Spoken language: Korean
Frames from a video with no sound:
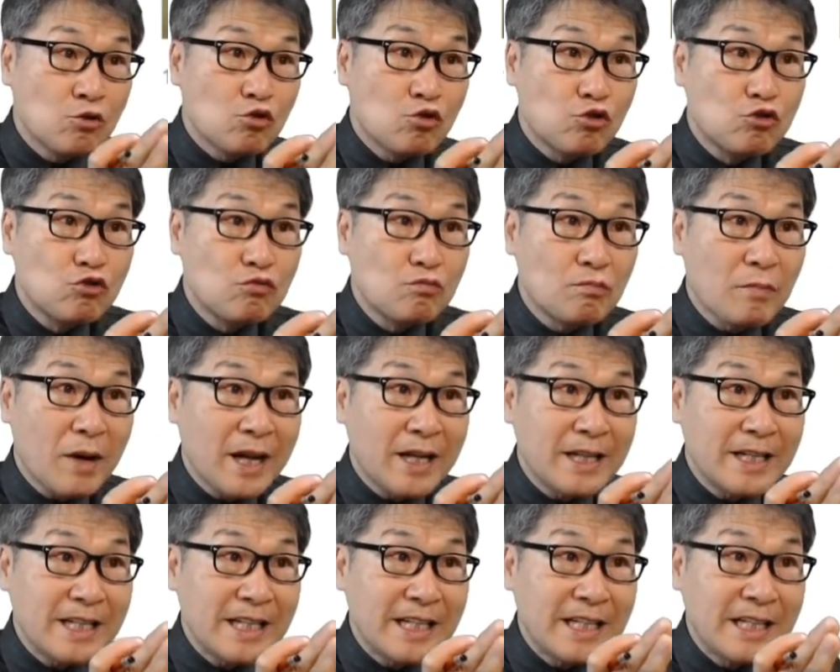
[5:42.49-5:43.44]

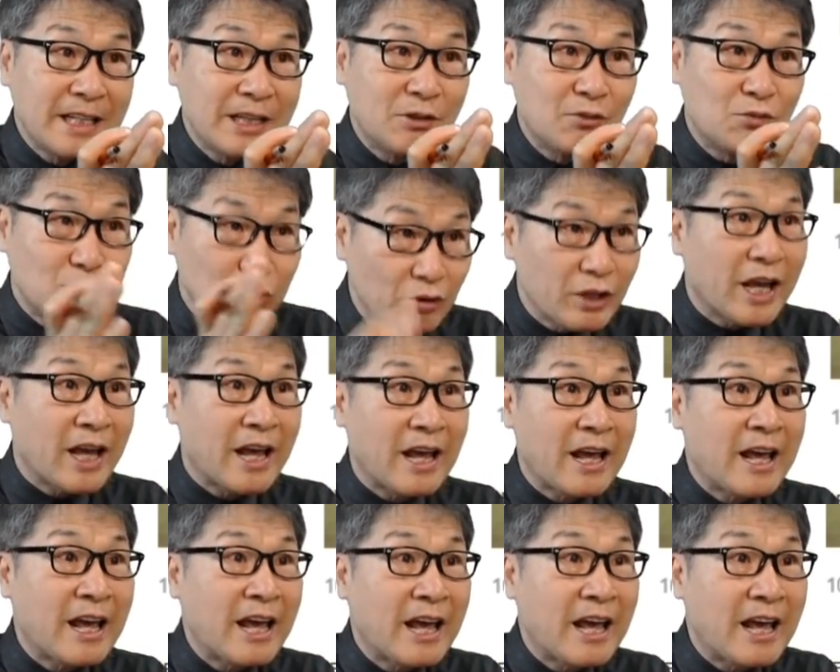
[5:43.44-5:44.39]
중반
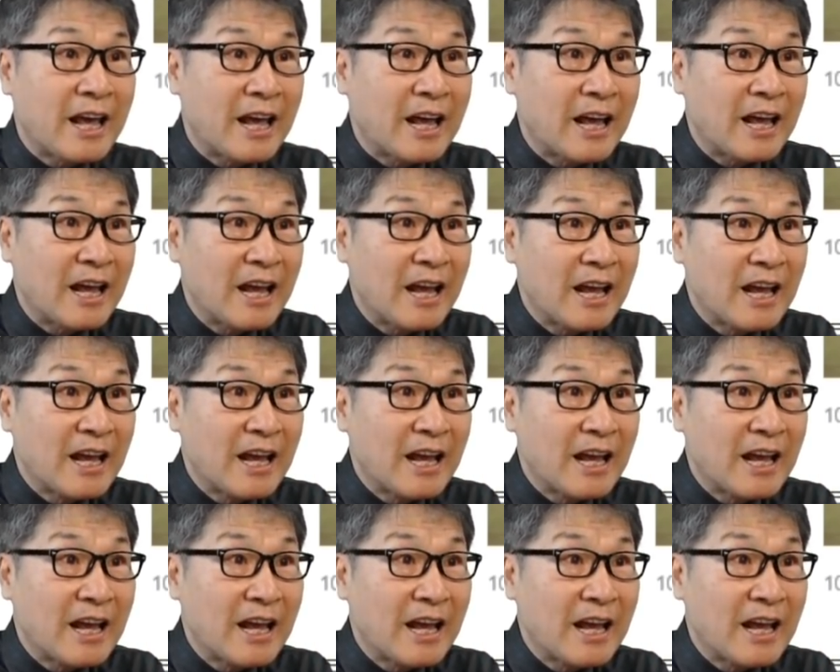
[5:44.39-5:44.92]
이후에